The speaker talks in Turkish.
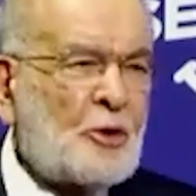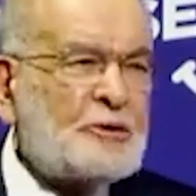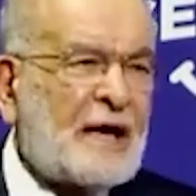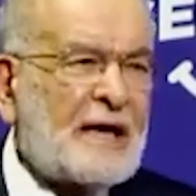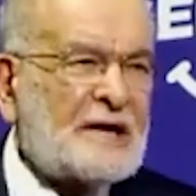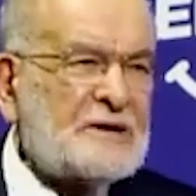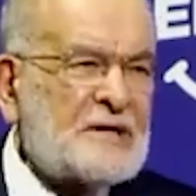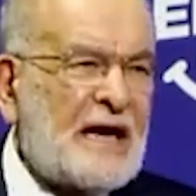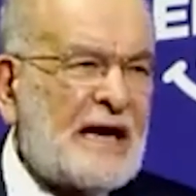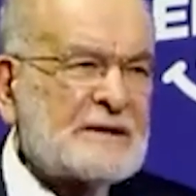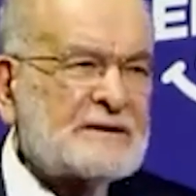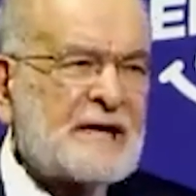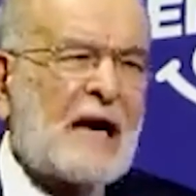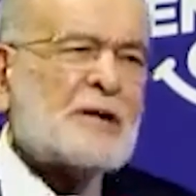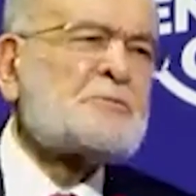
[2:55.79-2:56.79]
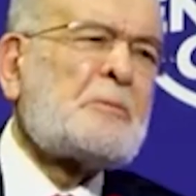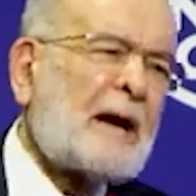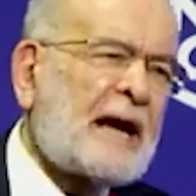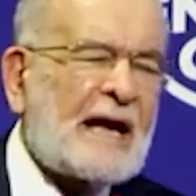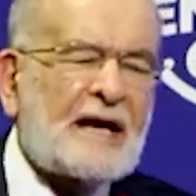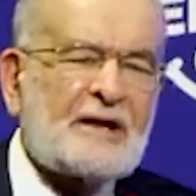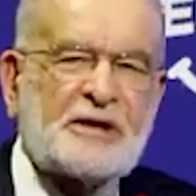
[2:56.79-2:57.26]
göndereceğiz. Kaç
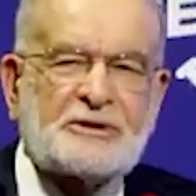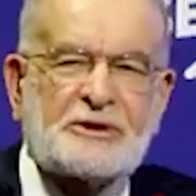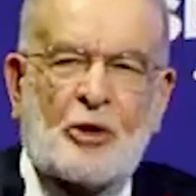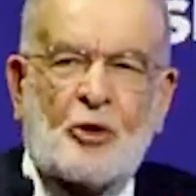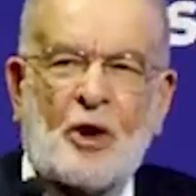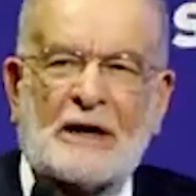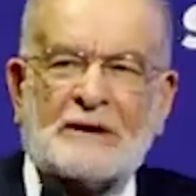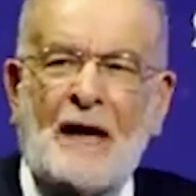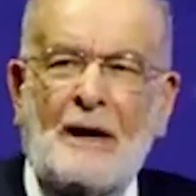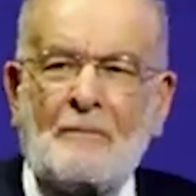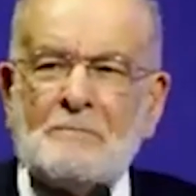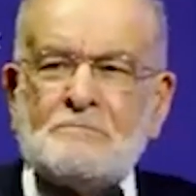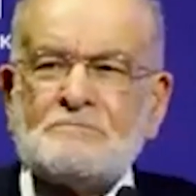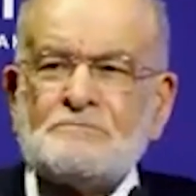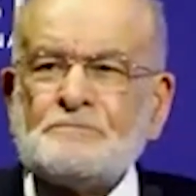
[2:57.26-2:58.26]
paraya gidecek o adam?